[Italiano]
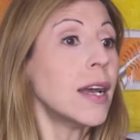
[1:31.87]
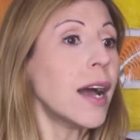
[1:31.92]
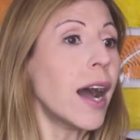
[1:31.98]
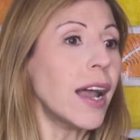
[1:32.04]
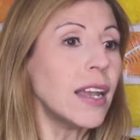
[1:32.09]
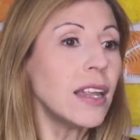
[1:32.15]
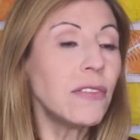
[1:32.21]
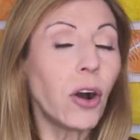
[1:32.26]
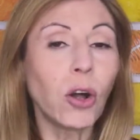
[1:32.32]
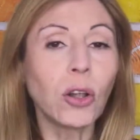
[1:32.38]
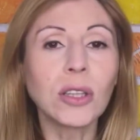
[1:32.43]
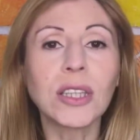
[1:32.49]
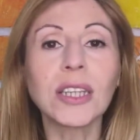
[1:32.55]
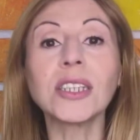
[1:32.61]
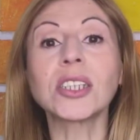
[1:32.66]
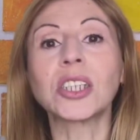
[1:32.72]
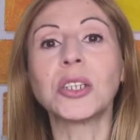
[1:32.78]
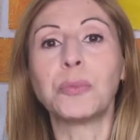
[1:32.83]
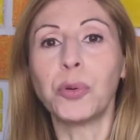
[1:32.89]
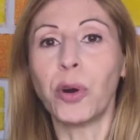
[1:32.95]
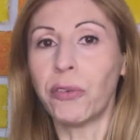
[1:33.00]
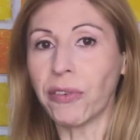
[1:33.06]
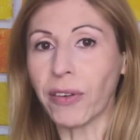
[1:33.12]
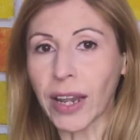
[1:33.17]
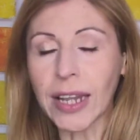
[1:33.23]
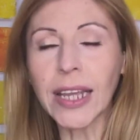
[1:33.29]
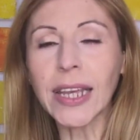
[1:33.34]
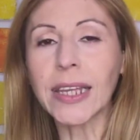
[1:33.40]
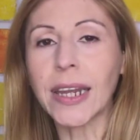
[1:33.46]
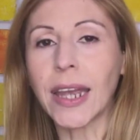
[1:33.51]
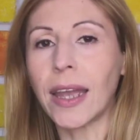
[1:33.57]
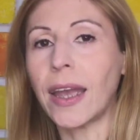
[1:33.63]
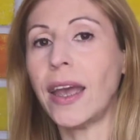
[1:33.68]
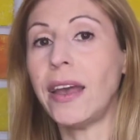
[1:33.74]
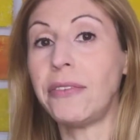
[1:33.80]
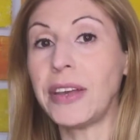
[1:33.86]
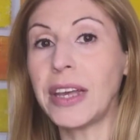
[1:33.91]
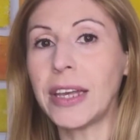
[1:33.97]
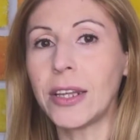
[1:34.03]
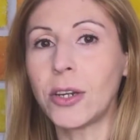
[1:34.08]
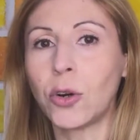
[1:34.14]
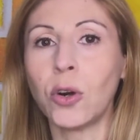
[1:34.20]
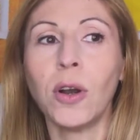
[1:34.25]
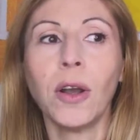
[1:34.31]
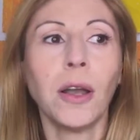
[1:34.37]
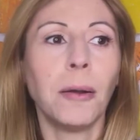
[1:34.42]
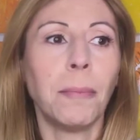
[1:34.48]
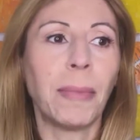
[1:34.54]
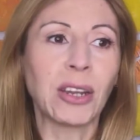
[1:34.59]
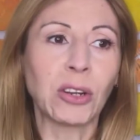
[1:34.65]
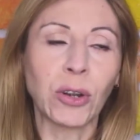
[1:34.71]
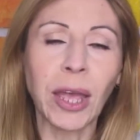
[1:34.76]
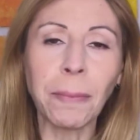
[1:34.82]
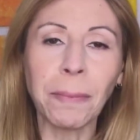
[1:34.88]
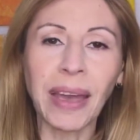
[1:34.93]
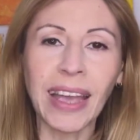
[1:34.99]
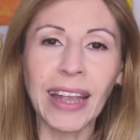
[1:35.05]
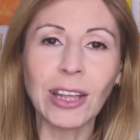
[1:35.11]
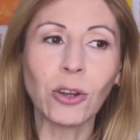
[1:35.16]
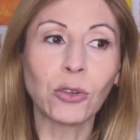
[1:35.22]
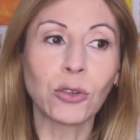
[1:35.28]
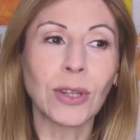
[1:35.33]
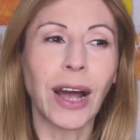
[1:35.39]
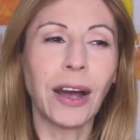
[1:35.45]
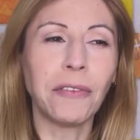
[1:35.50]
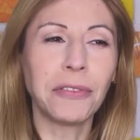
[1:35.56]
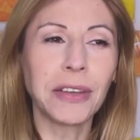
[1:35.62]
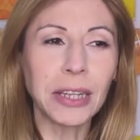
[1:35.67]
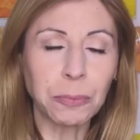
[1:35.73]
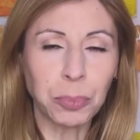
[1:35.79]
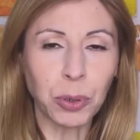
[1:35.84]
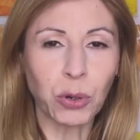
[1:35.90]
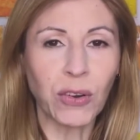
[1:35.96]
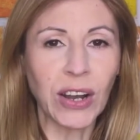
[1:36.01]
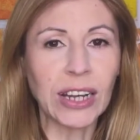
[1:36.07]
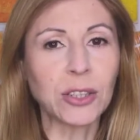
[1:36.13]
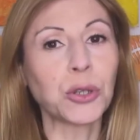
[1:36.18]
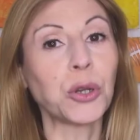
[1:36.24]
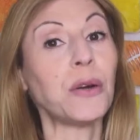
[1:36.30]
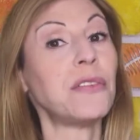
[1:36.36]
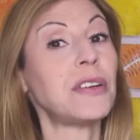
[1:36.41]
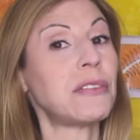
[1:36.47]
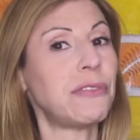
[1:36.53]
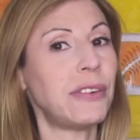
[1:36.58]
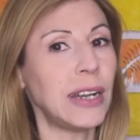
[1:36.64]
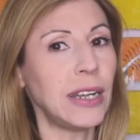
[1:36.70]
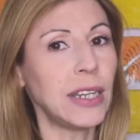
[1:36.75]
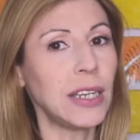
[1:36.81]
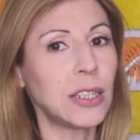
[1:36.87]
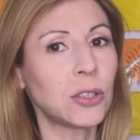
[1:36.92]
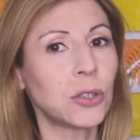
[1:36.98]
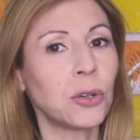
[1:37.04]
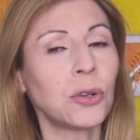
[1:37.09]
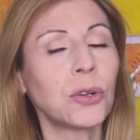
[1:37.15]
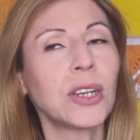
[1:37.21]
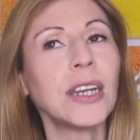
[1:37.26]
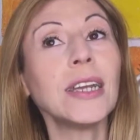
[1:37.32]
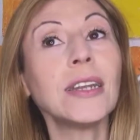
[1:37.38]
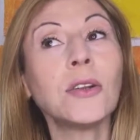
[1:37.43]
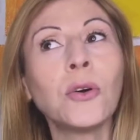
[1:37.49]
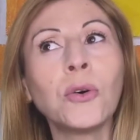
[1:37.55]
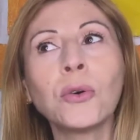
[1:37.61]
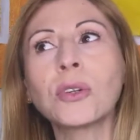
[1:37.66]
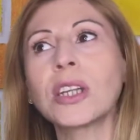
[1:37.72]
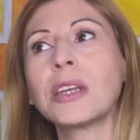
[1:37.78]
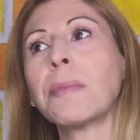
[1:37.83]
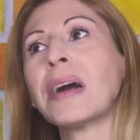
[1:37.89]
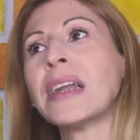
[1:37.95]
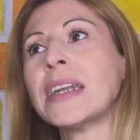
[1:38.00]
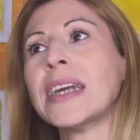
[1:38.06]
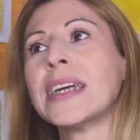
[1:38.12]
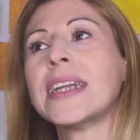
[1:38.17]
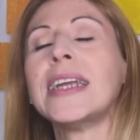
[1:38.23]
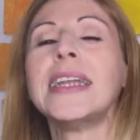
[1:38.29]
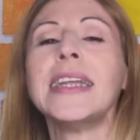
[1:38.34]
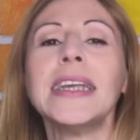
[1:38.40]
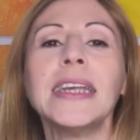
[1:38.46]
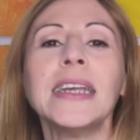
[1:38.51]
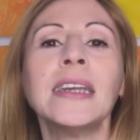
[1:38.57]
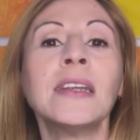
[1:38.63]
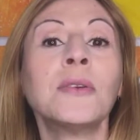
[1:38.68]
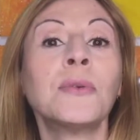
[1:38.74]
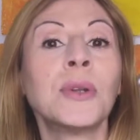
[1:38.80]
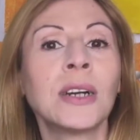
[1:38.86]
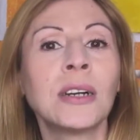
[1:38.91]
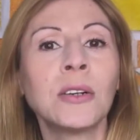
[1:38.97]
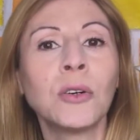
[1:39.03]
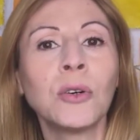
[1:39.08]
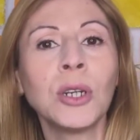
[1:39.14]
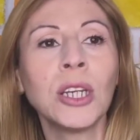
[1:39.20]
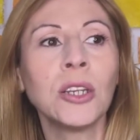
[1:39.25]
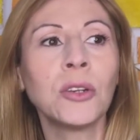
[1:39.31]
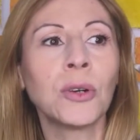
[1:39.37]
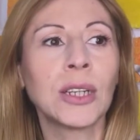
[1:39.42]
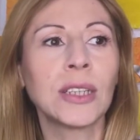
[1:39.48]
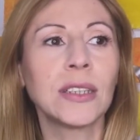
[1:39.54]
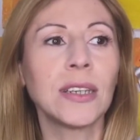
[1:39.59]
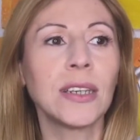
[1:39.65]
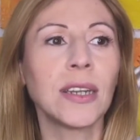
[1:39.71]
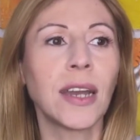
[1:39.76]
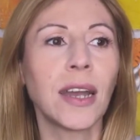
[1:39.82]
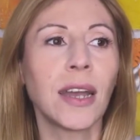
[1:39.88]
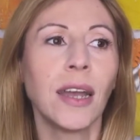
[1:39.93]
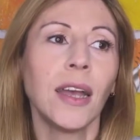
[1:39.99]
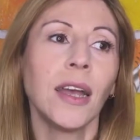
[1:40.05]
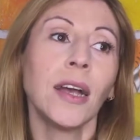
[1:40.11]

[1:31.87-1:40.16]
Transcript: Alle volte si può fallire, è vero, ma non è meglio aver provato e aver fallito che non rimanere lì in un angolino a dire